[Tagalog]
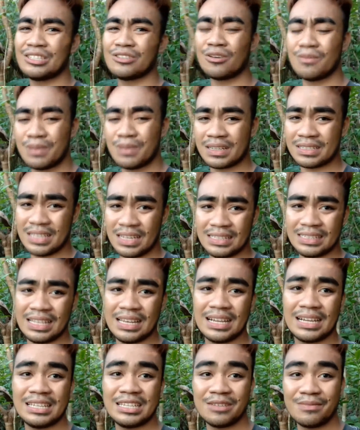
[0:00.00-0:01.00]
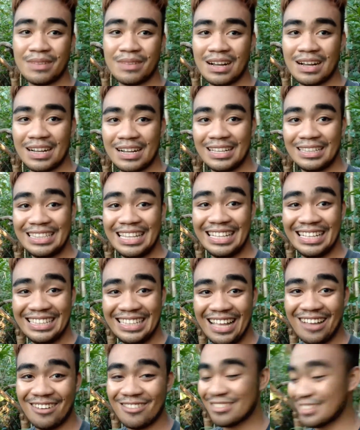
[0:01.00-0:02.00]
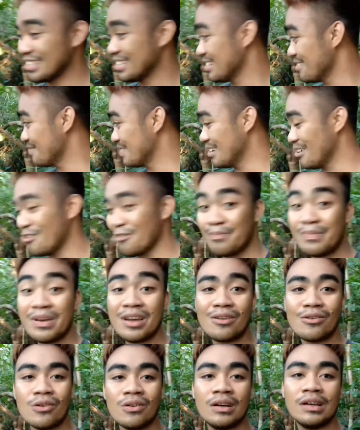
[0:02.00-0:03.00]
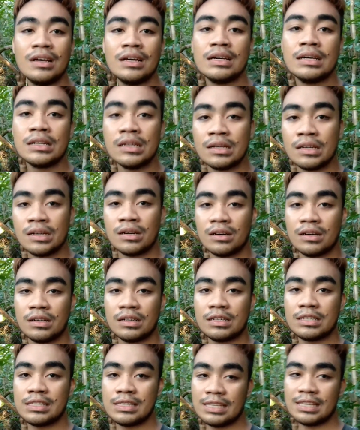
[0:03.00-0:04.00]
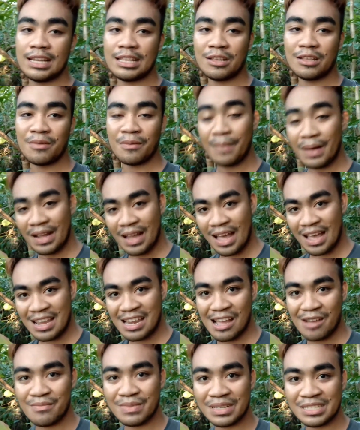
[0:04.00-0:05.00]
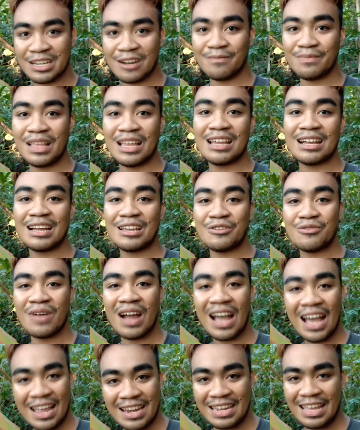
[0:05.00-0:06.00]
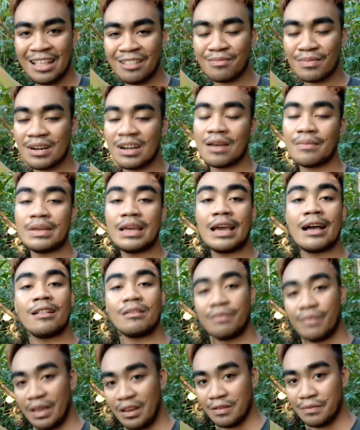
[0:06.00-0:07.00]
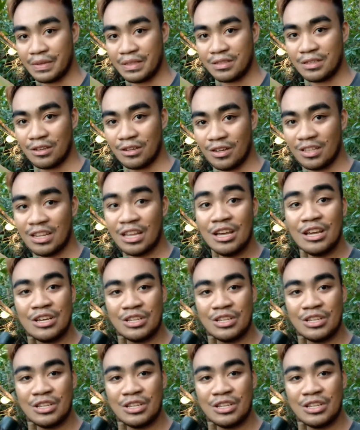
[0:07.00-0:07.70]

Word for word: Kasi sobrang sakit talaga niya mga gat. Natatakot din naman ako. Pero hindi natin mapagkakala, masarap talaga yung honey at maraming health benefits yon.